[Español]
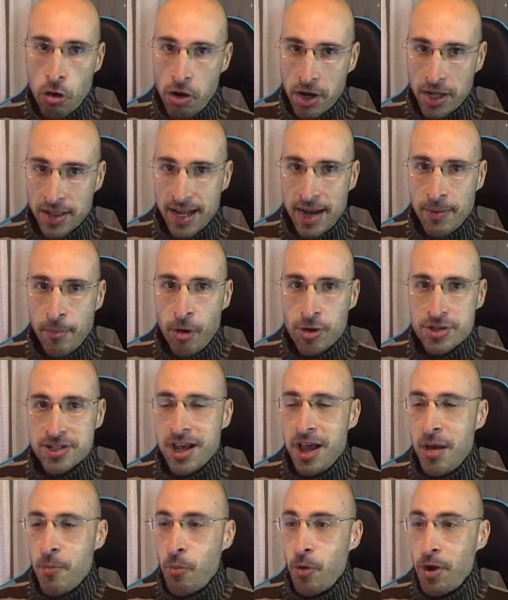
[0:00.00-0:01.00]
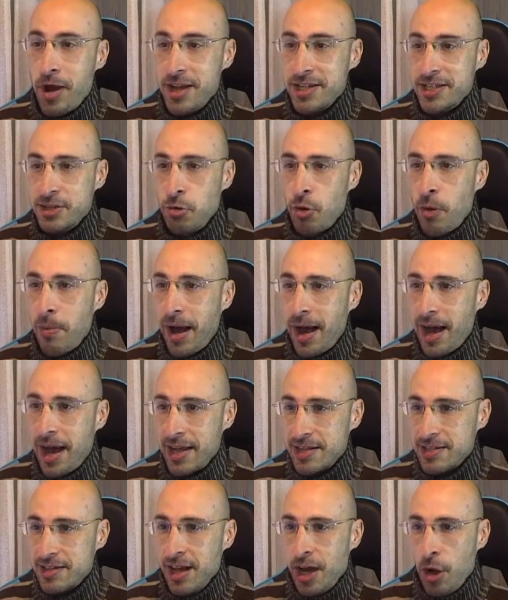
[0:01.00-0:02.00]
Ojo que tenemos pues
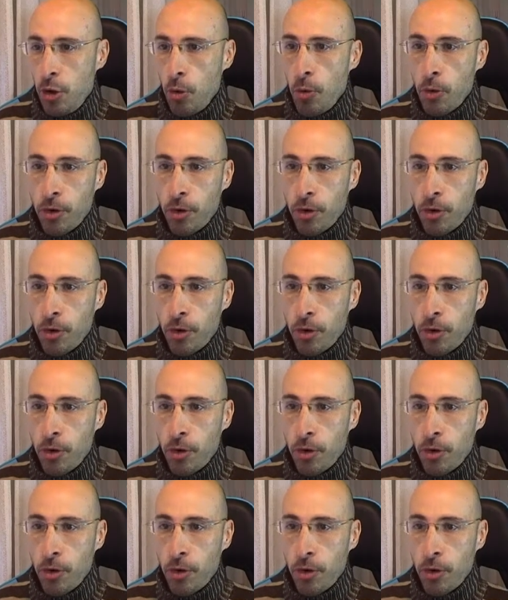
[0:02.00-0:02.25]
nuevas,